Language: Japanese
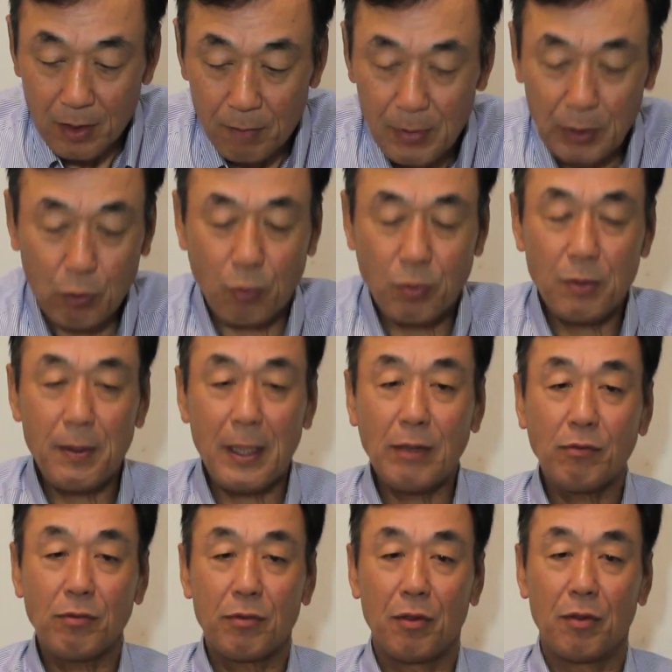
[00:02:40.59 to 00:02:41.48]
まあ、飛ぶ
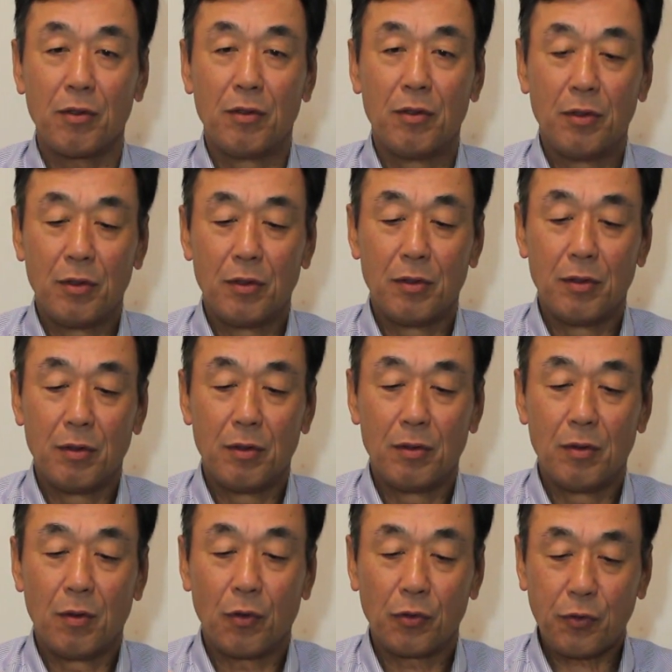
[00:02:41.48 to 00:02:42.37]
バット
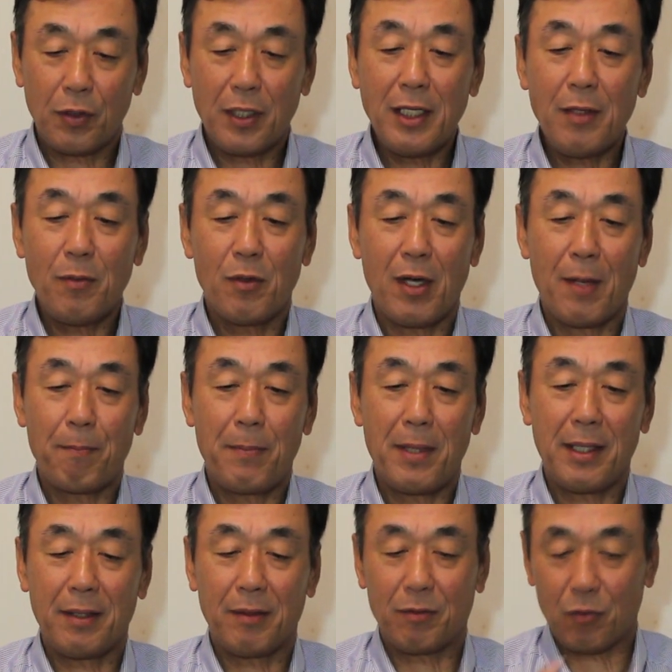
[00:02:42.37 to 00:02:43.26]
大人でもやっ
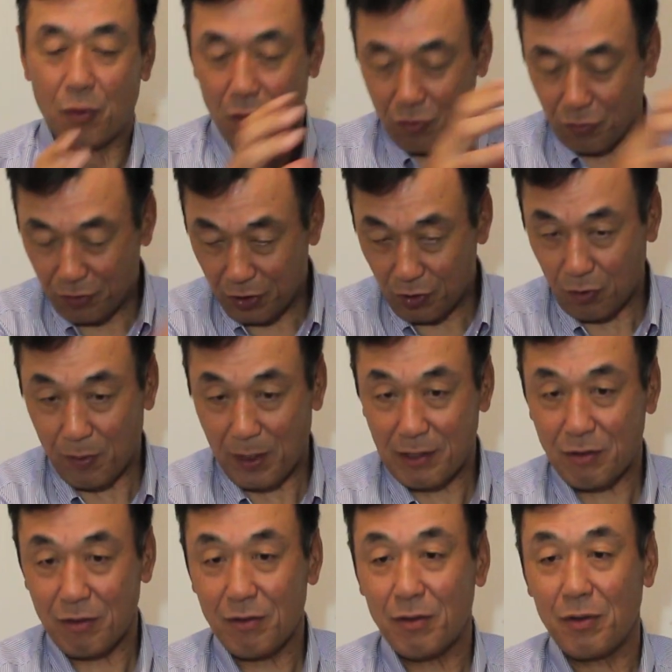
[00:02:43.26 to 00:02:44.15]
ぱり遠くに飛
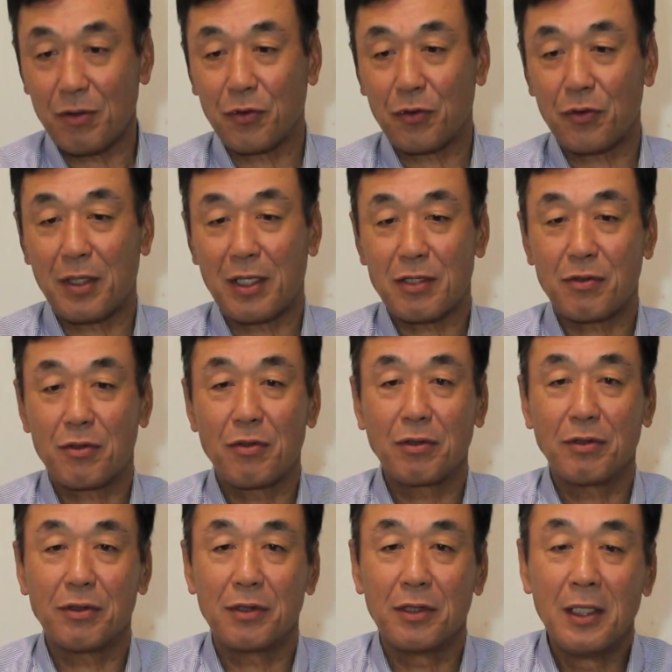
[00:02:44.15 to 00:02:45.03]
ばすっていうことがす
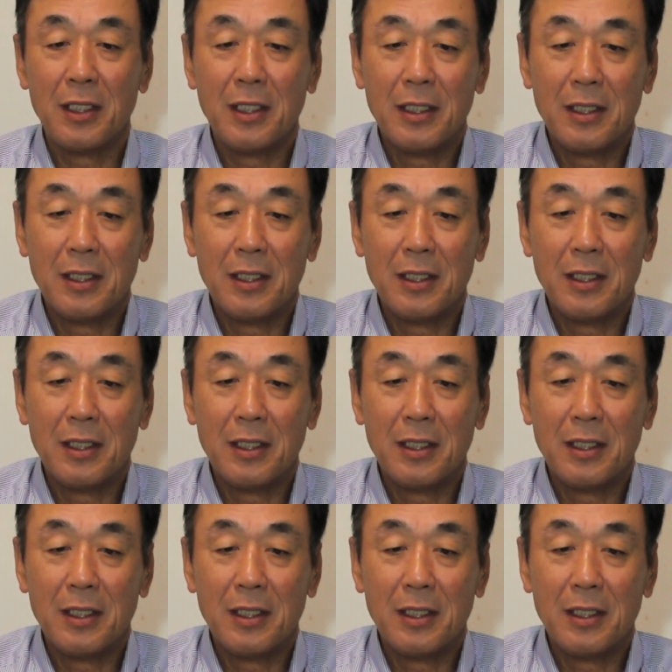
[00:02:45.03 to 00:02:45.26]
ごく